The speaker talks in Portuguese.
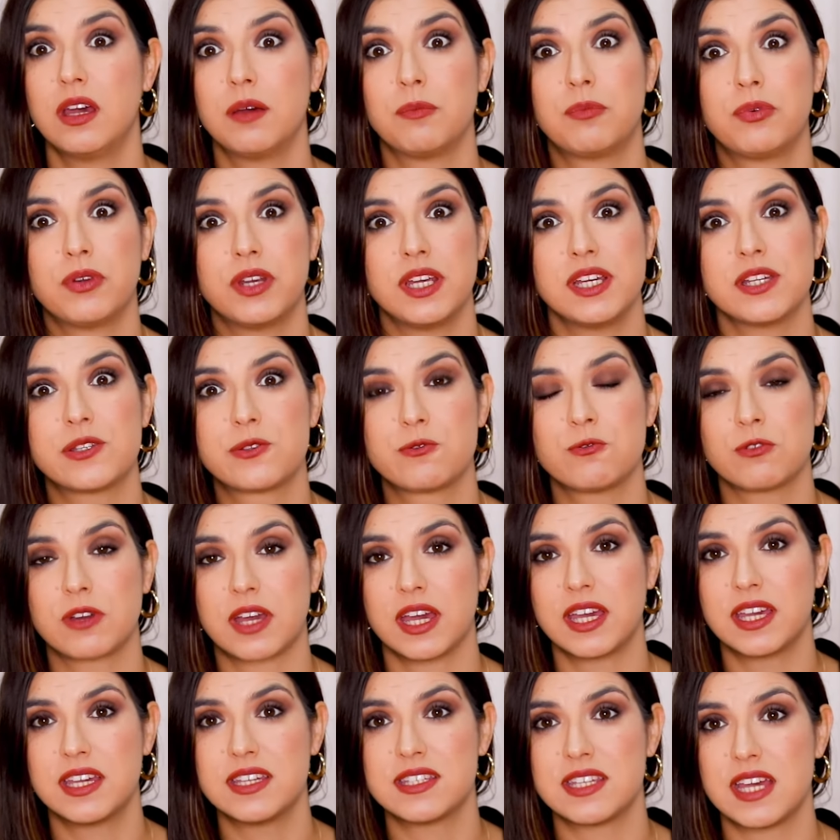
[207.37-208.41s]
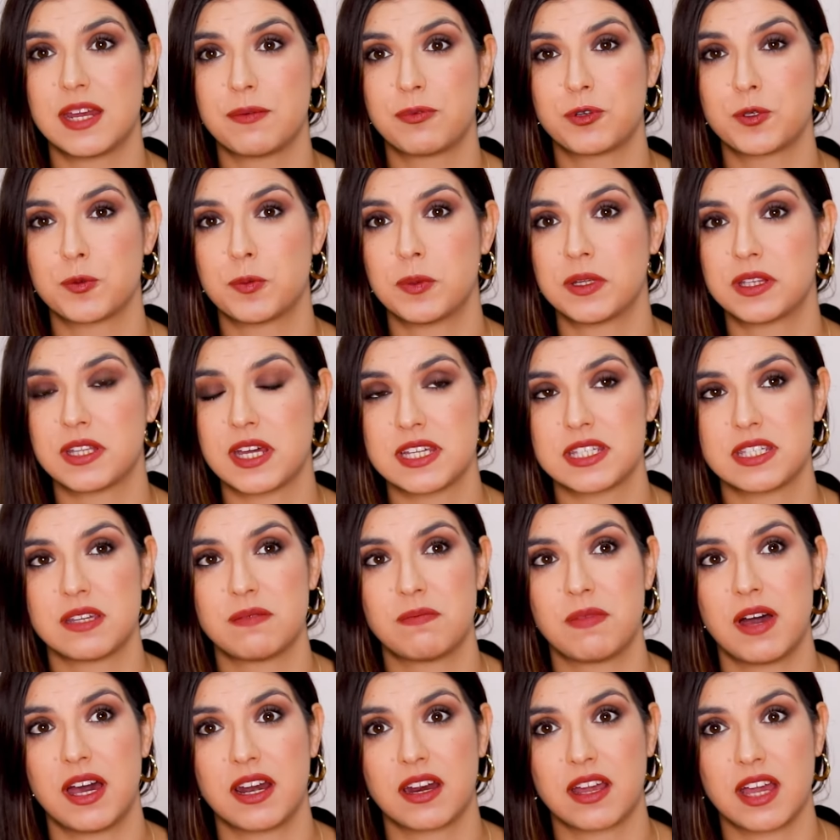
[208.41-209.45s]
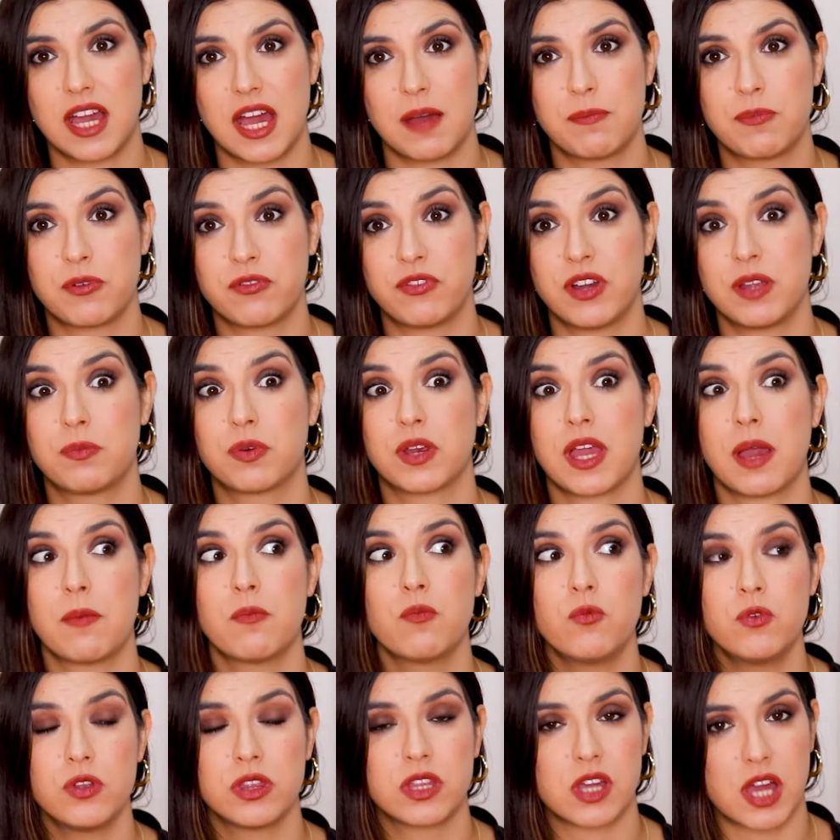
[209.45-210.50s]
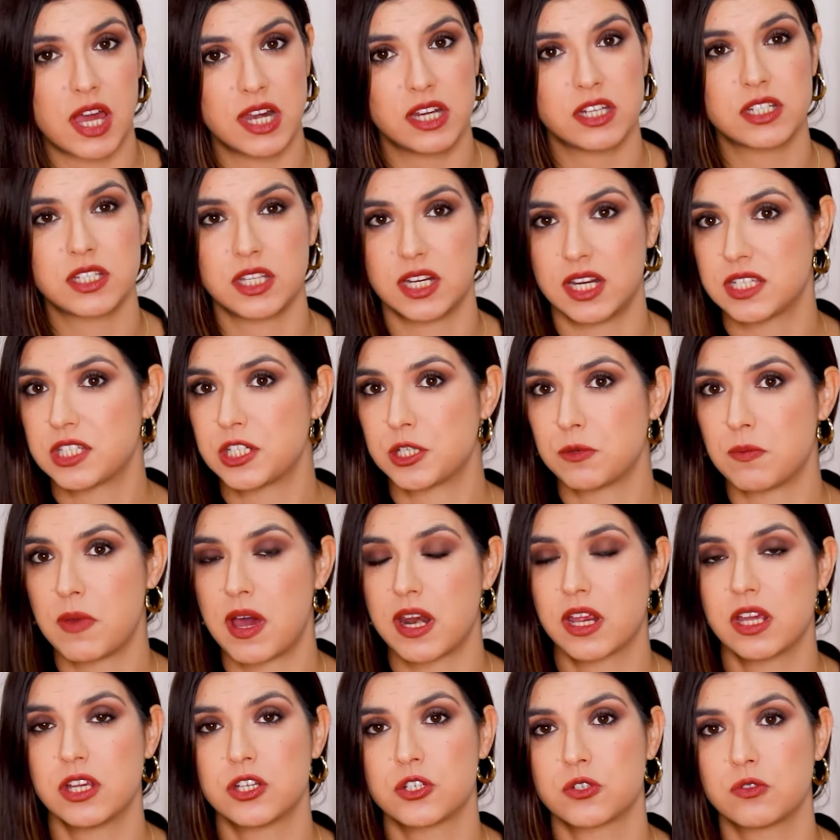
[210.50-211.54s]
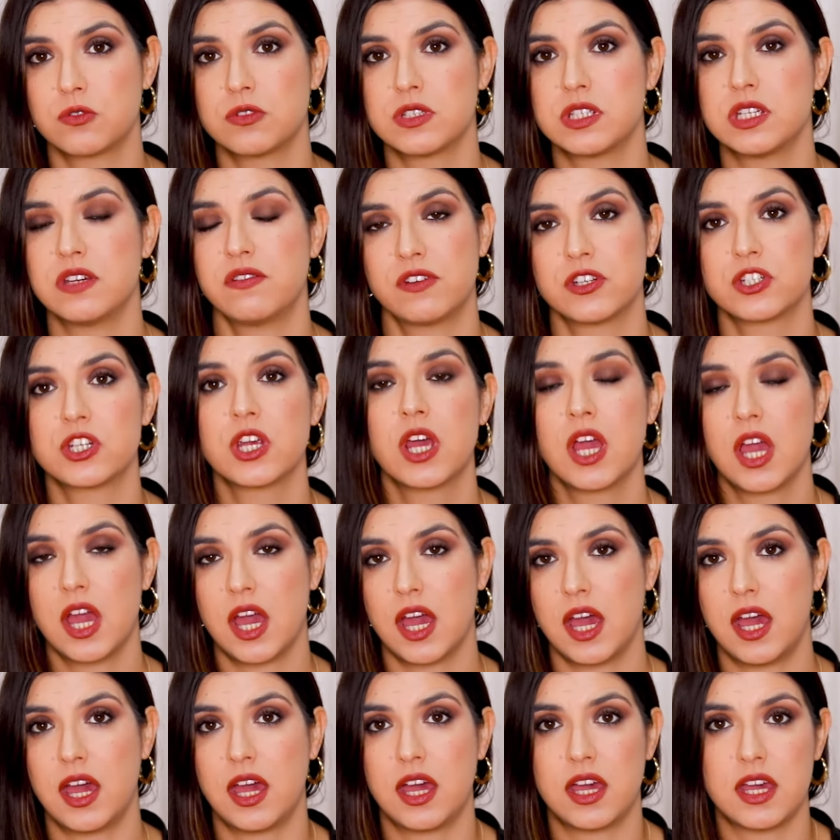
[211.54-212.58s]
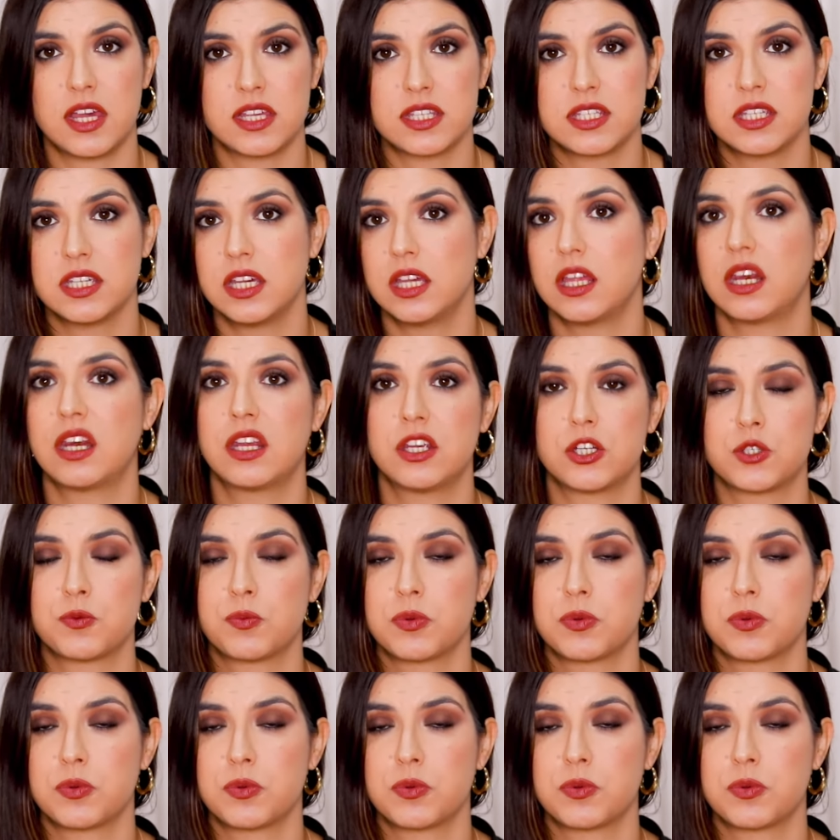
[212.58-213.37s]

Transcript: Por isso, quem quiser experimentar essa marca, aproveite porque é muito raro eles terem essas marcas exclusivas eh, assim nas